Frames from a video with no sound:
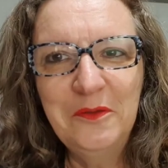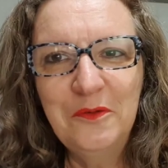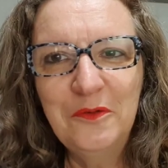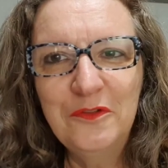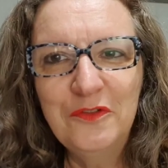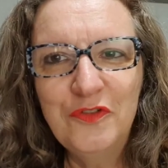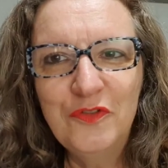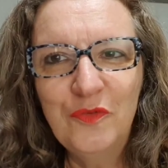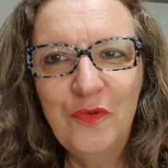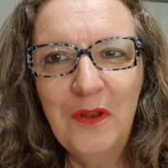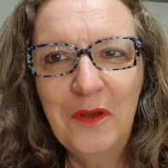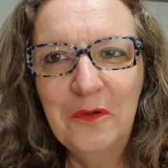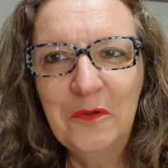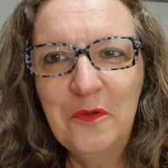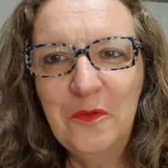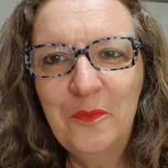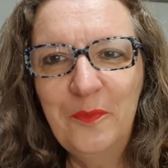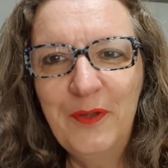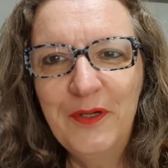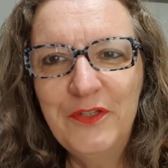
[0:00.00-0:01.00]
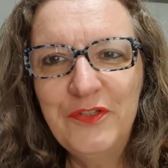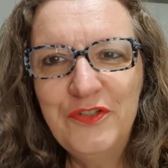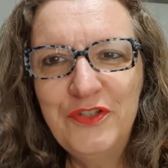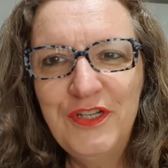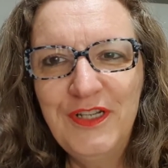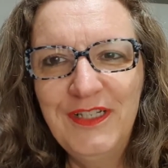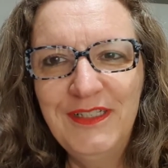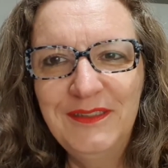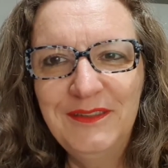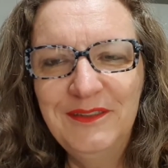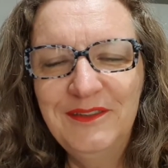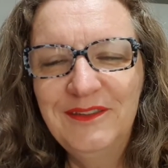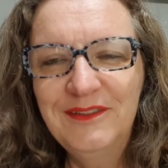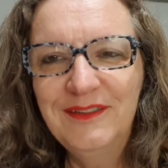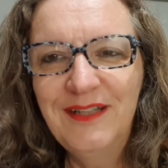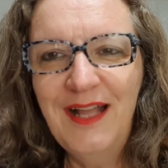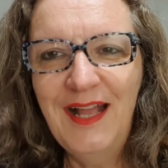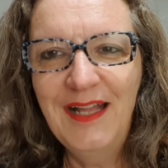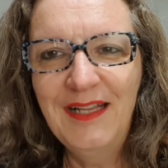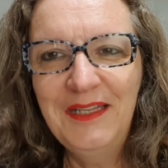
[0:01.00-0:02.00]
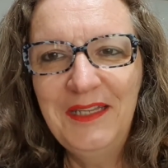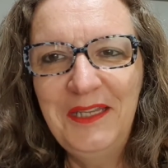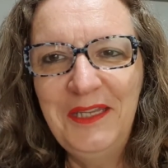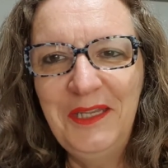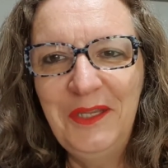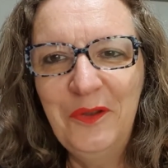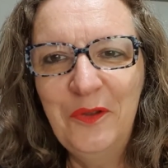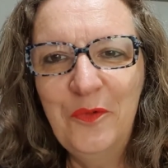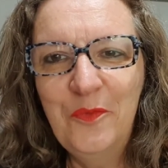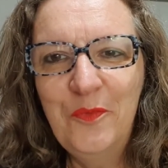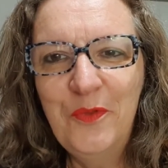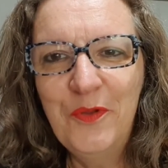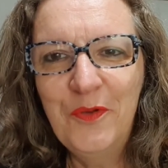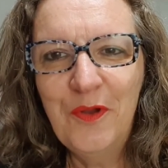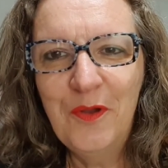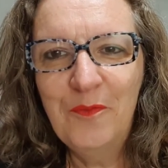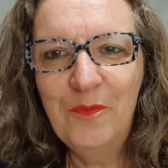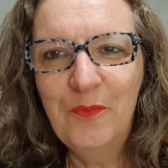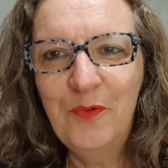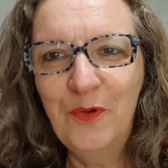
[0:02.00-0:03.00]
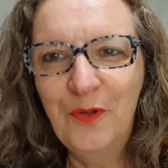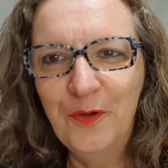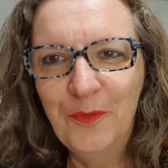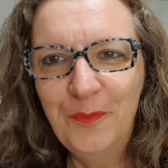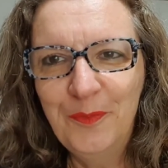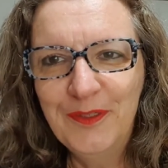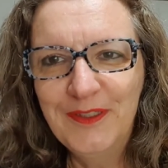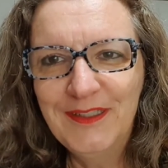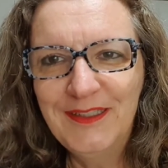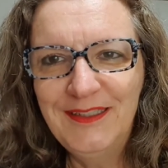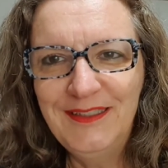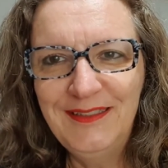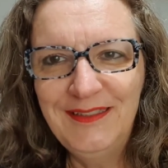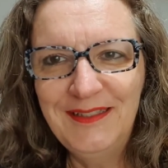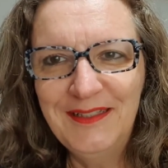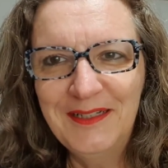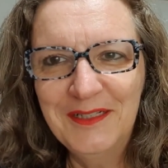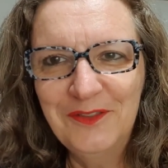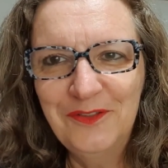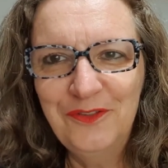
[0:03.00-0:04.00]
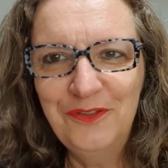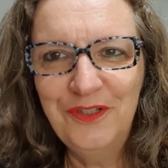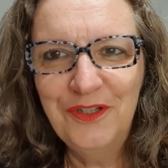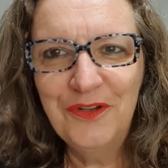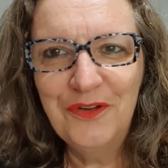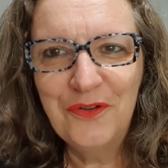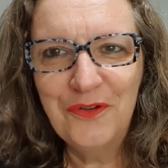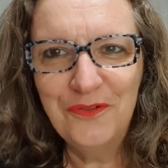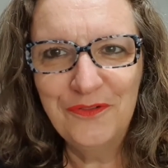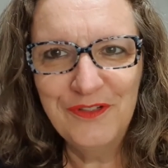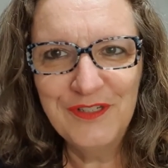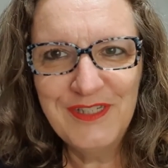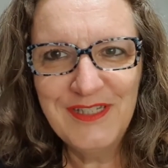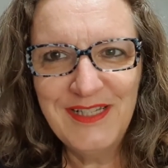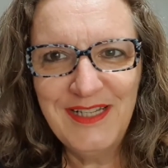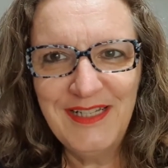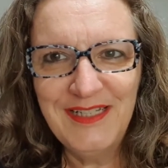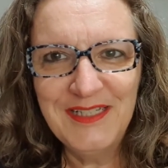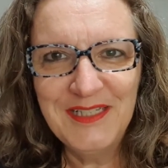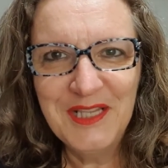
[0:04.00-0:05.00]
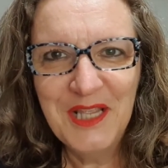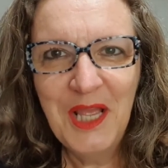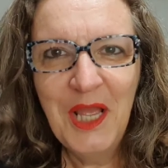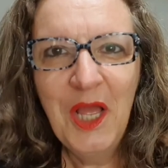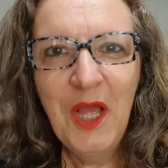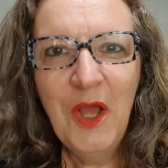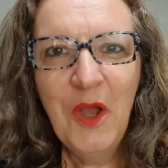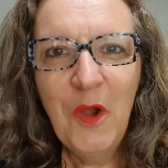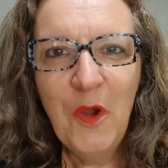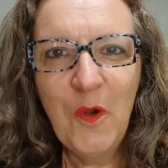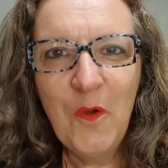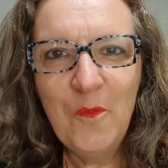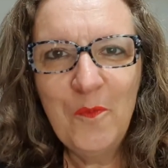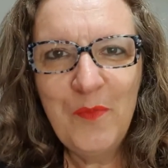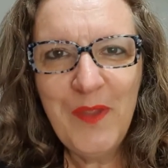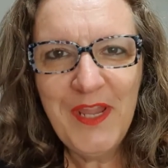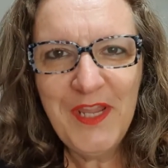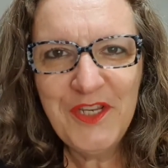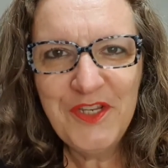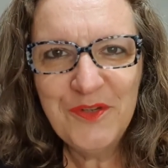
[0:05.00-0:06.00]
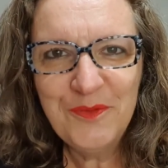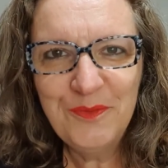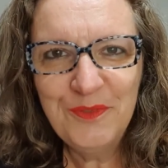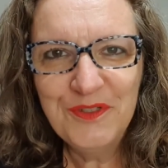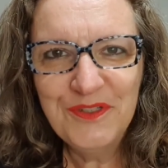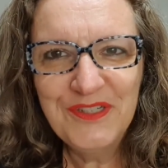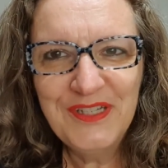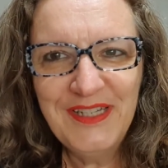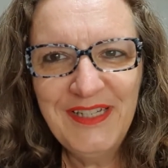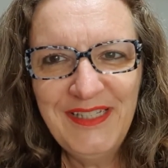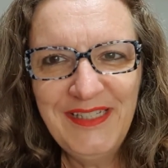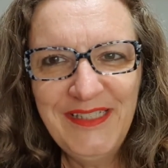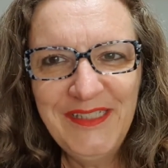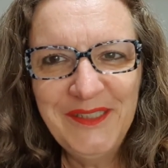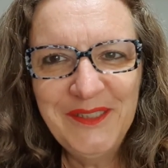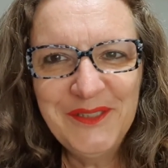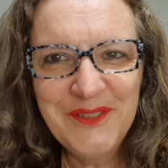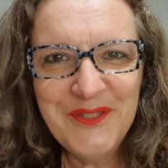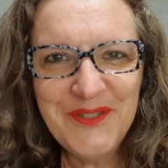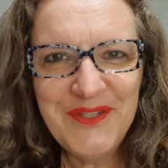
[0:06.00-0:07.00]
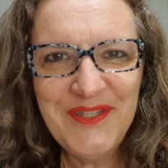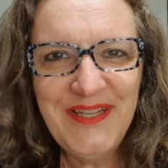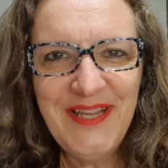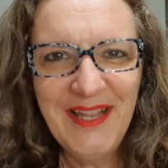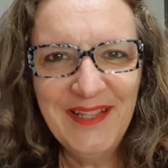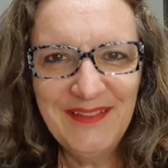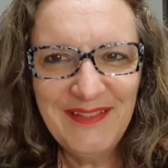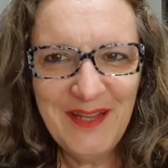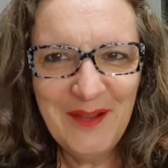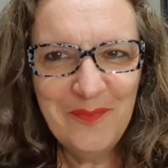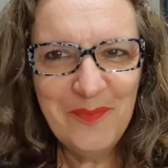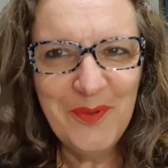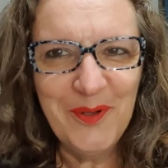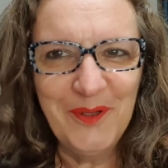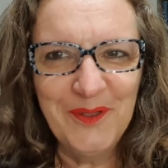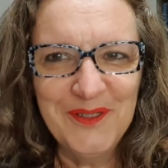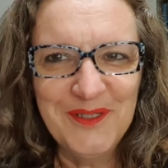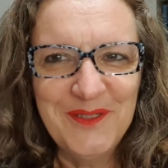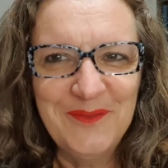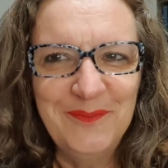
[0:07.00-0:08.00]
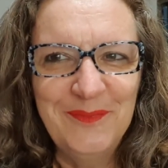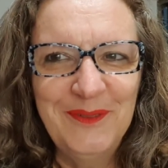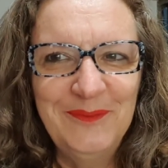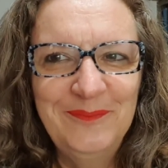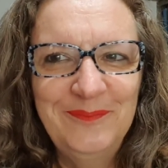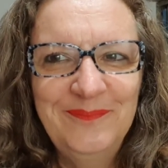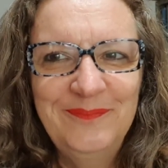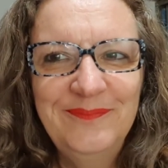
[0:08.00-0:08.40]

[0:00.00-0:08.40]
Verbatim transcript: continuar compartilhando aqui o meu amor pela literatura com vocês. Um beijo, meus queridos, e até a próxima!